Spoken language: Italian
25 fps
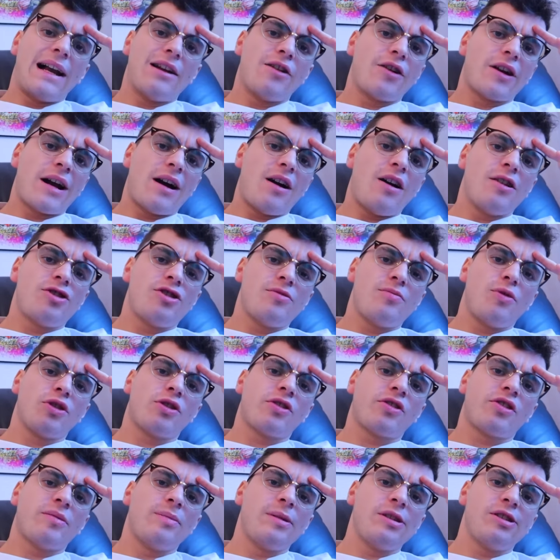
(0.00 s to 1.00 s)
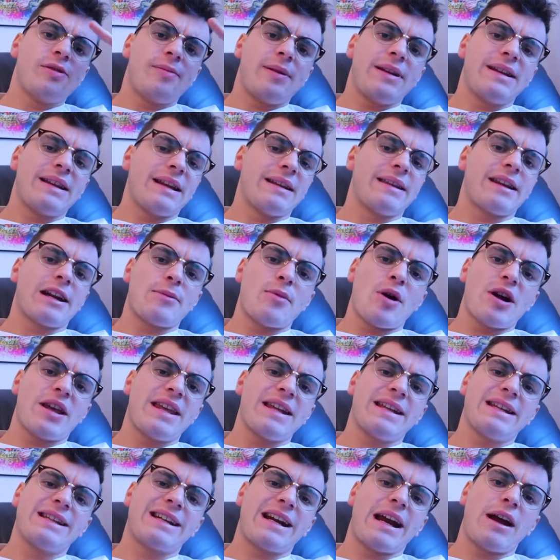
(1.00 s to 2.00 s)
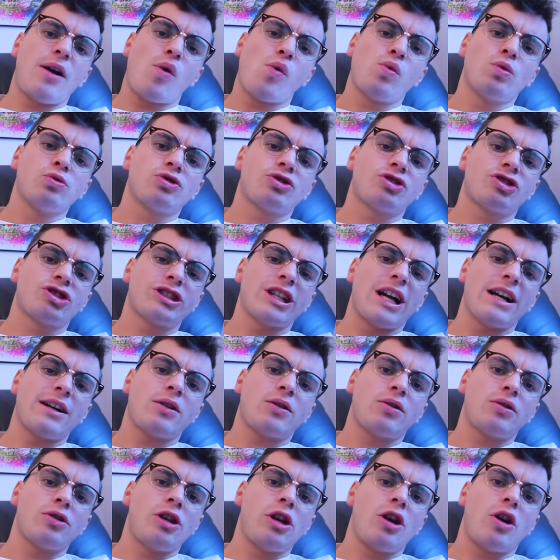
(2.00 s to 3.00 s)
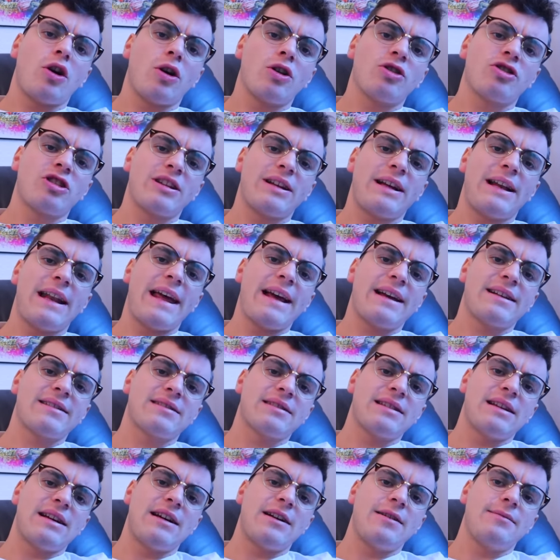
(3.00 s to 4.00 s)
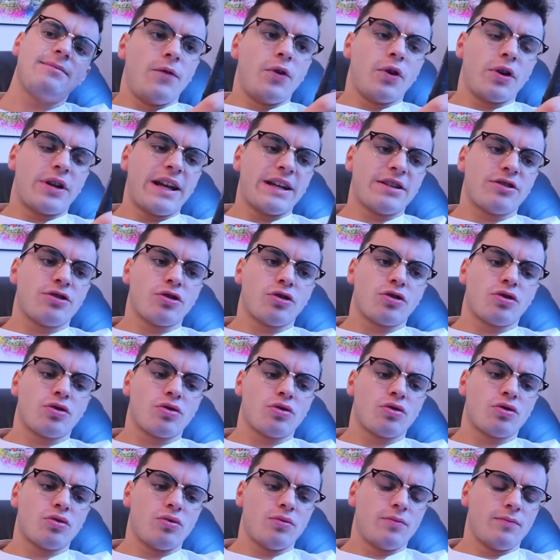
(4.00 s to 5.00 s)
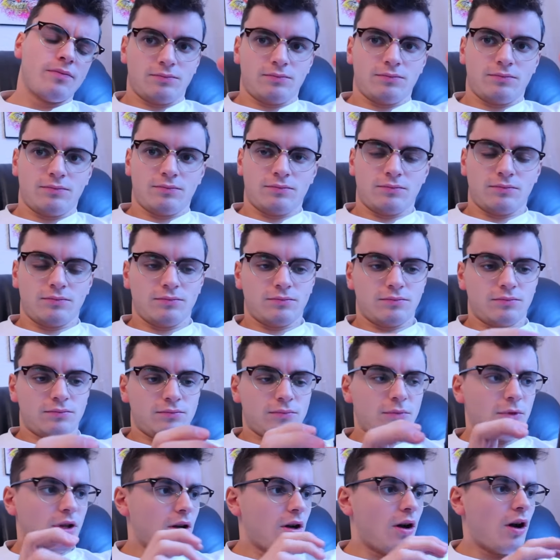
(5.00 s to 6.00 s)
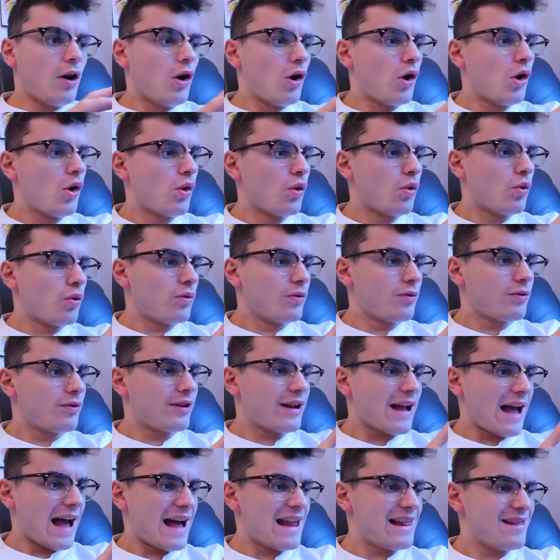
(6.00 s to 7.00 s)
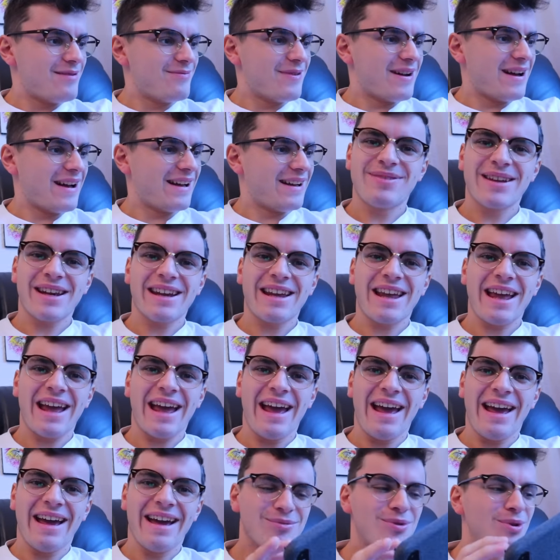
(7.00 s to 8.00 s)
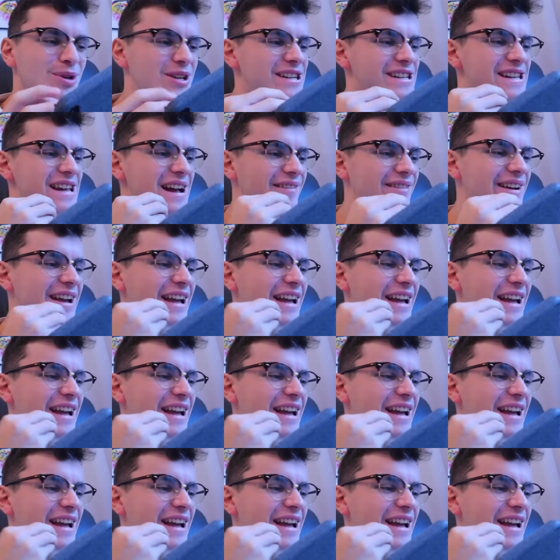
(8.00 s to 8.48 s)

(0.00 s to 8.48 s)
Allora, oggi molto semplicemente andremo a chiedere un sacco di cose ad Alexa. Vi ho chiesto su su... Mulini a vento. Oh, calma. Perché mulini a